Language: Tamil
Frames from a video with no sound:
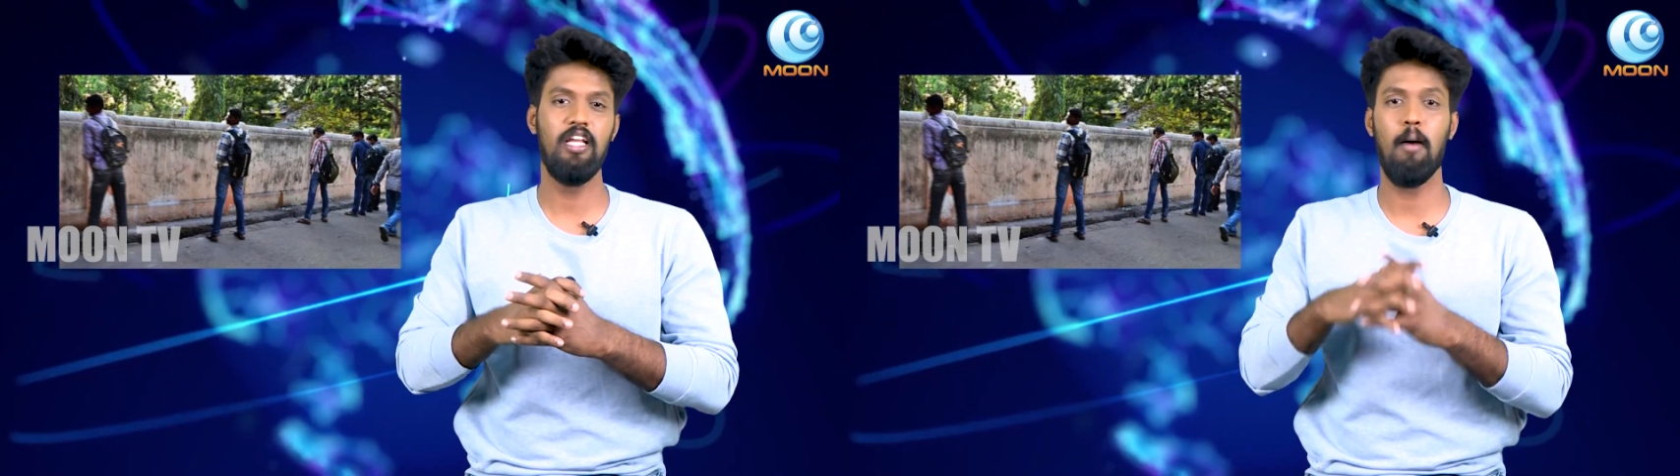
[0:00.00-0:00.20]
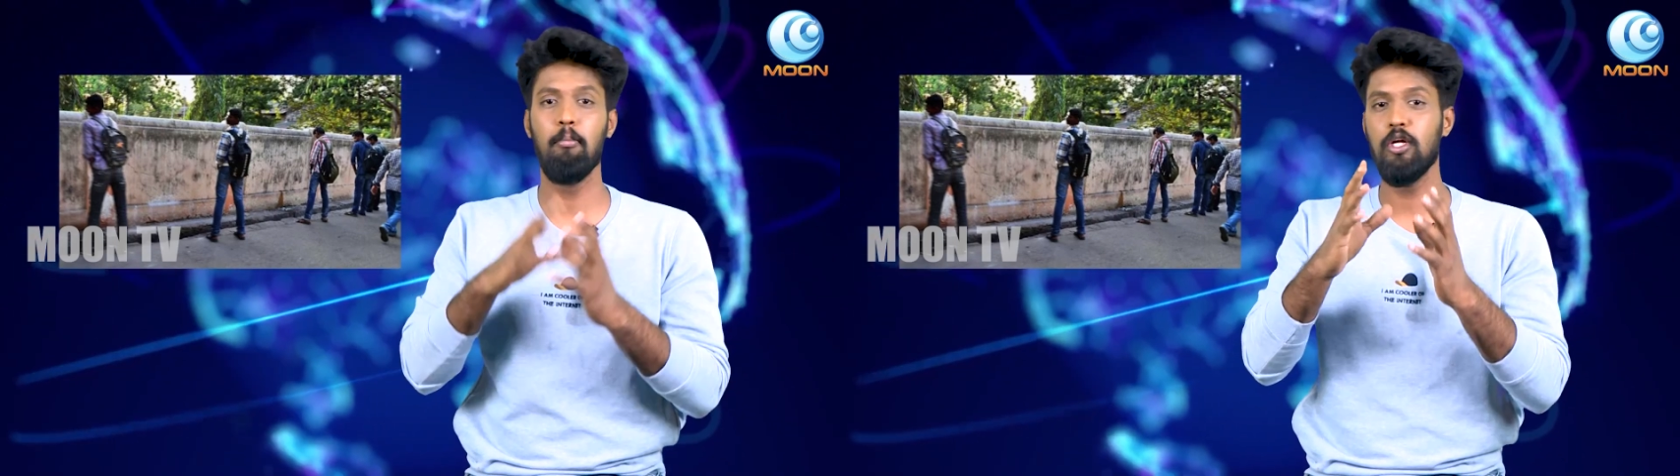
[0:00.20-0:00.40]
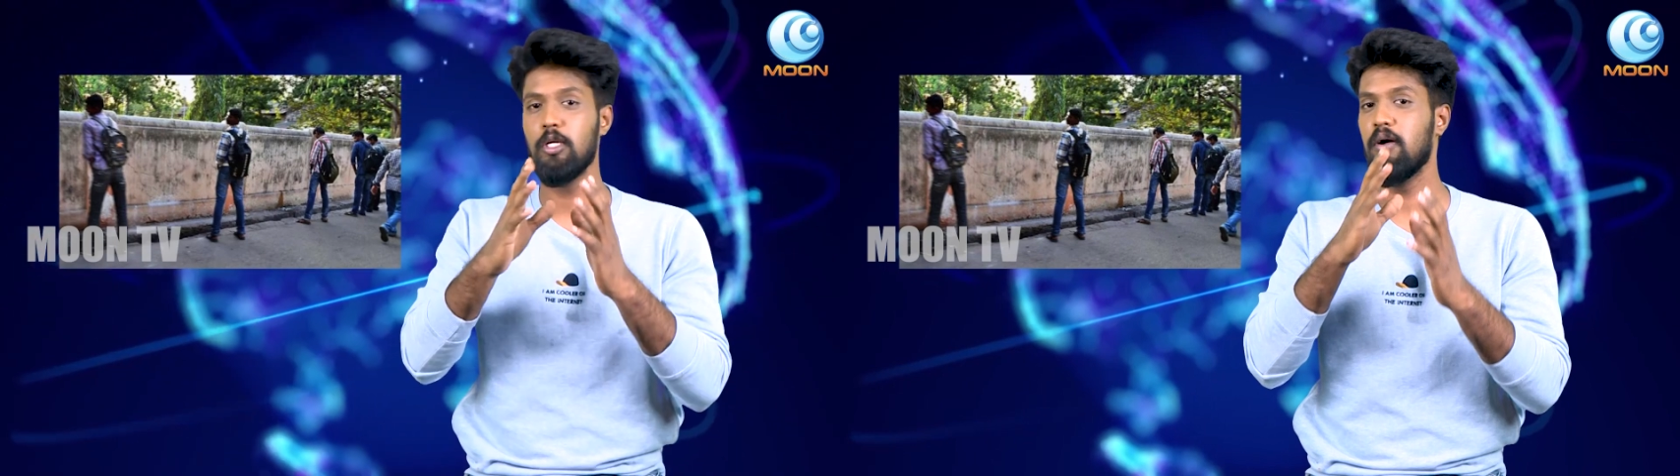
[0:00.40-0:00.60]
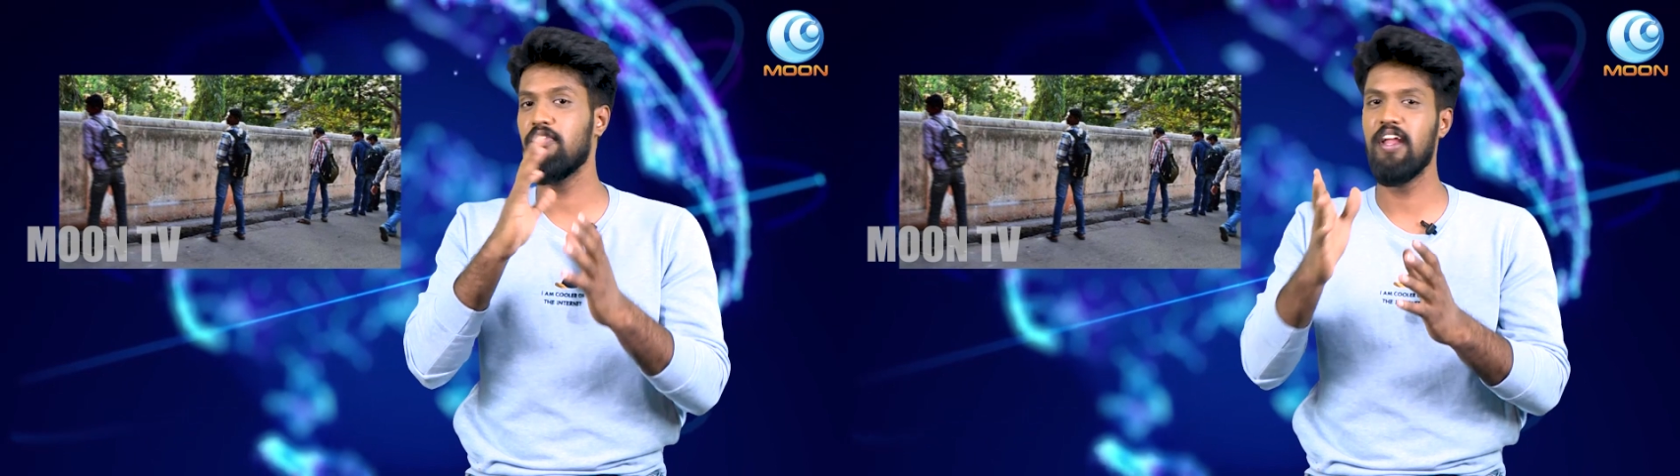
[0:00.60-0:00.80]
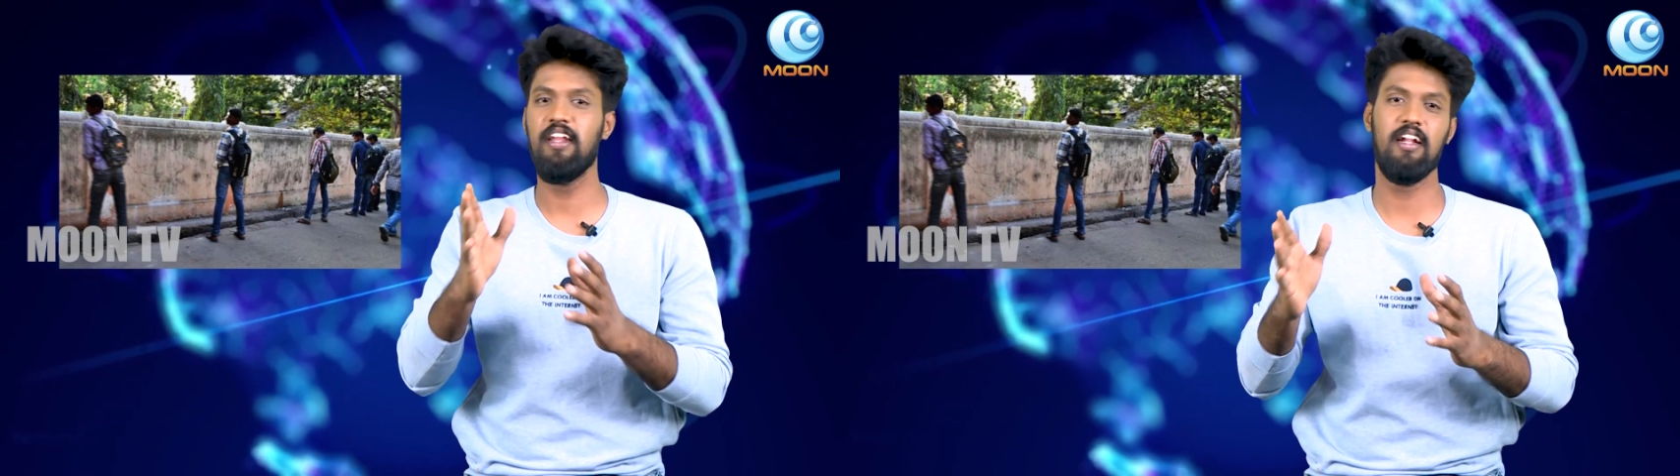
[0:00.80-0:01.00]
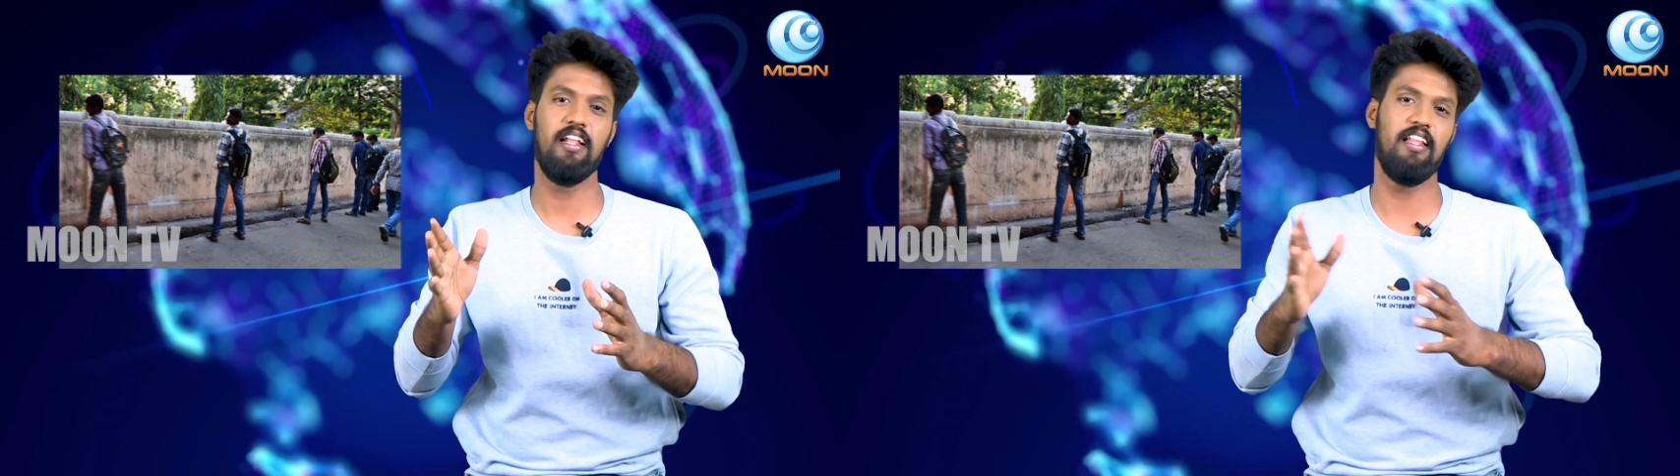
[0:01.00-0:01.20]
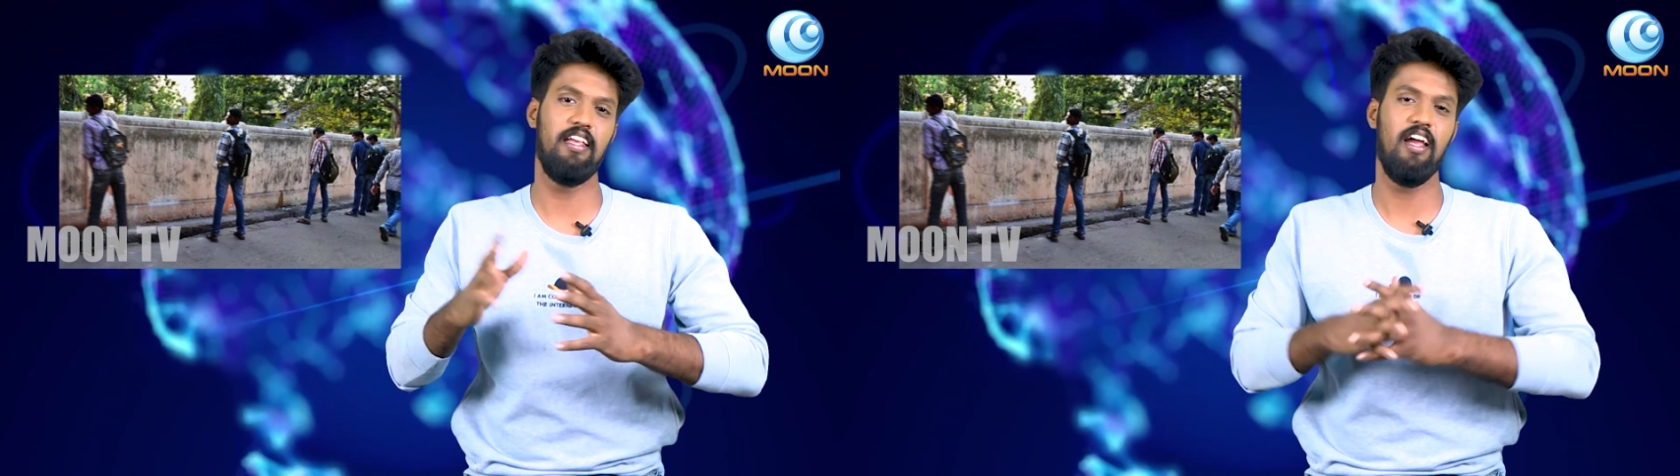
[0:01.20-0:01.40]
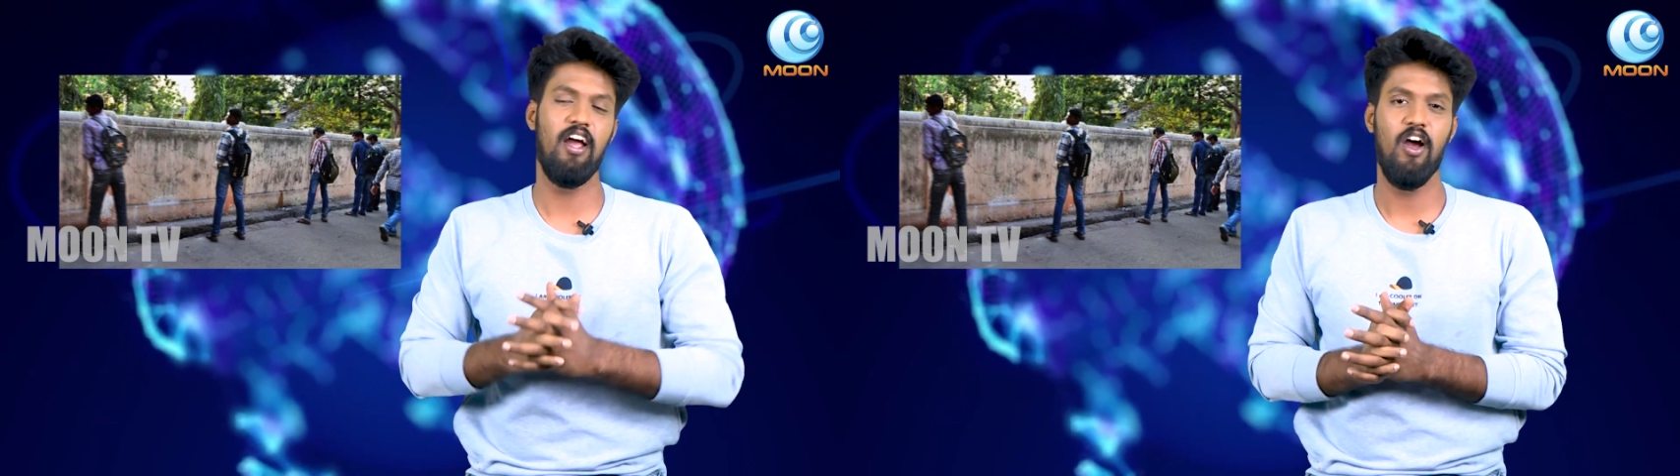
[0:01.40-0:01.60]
ஐம்பது ரூபா ஃபைன் கட்டாதீங்க